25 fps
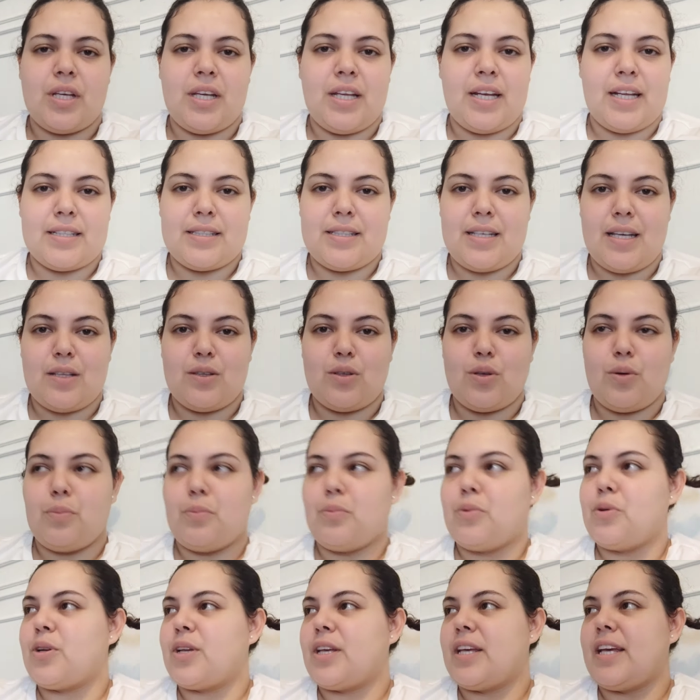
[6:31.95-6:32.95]
ir haciendo
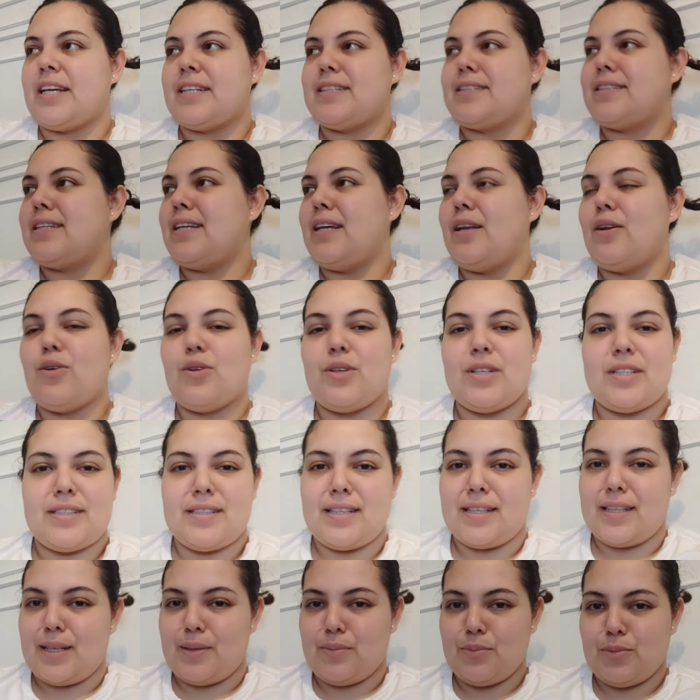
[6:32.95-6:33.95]
porque así lo
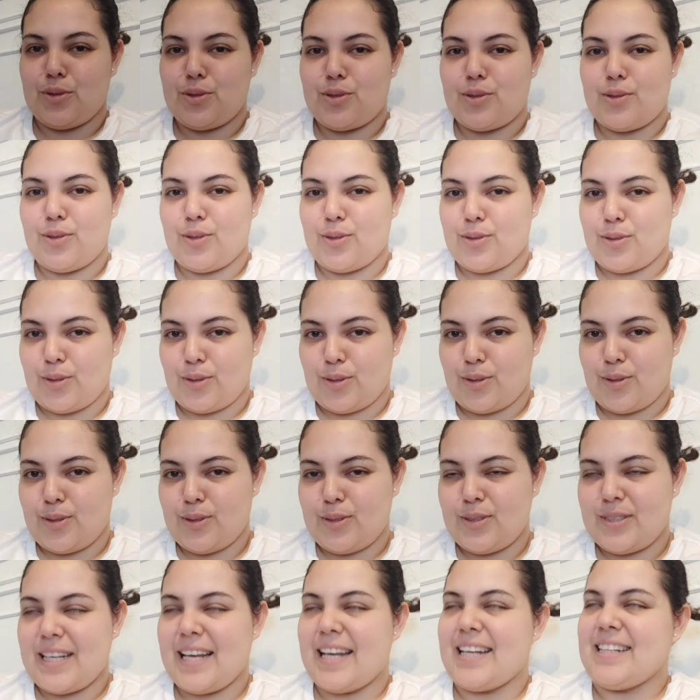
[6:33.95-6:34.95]
decidimos
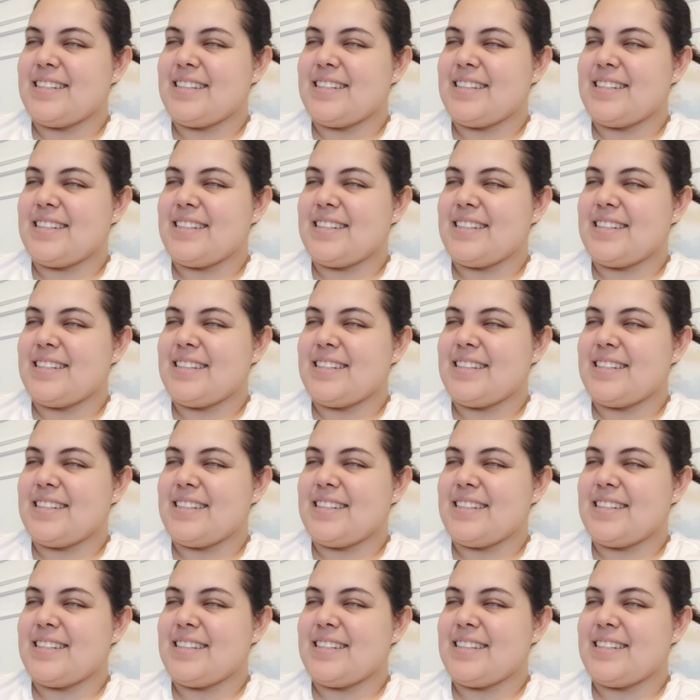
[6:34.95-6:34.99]
nosotros.